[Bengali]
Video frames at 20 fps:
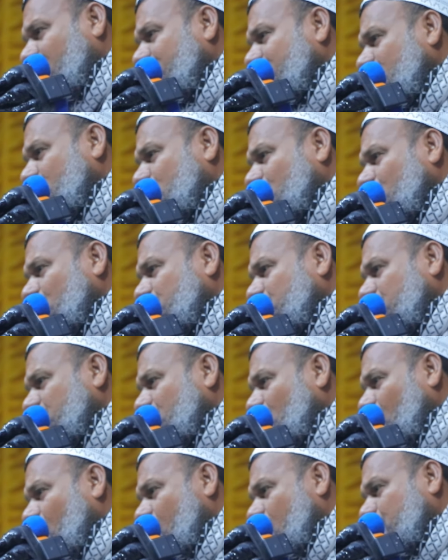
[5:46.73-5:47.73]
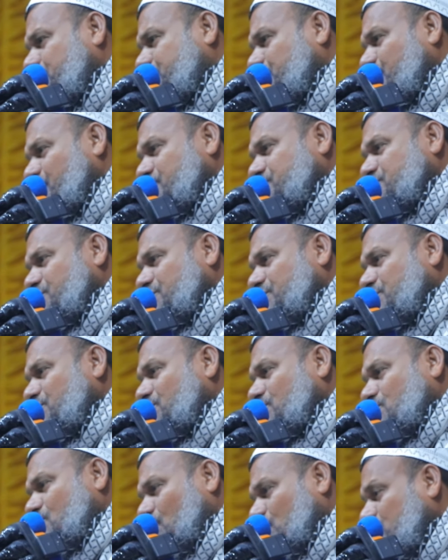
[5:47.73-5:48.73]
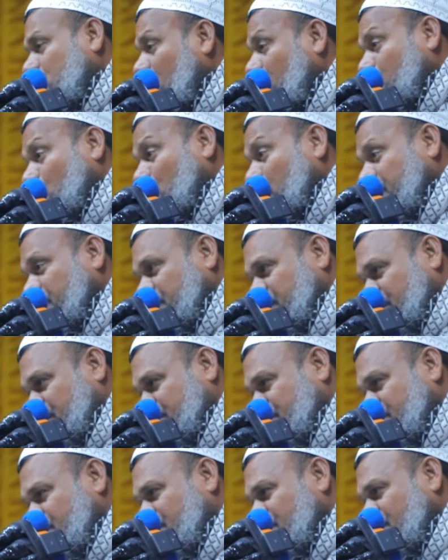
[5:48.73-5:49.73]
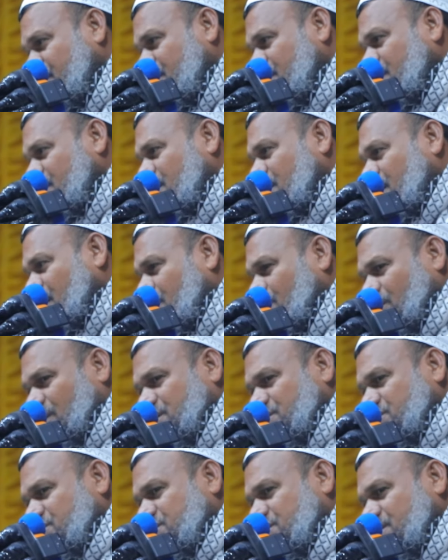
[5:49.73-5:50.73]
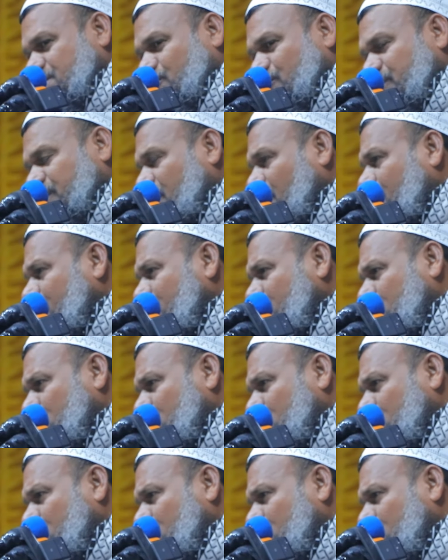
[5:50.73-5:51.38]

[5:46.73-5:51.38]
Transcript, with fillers: আমি কোনোদিন অপ্রয়োজনীয় কথা বলিনি আমার জীবনে আমি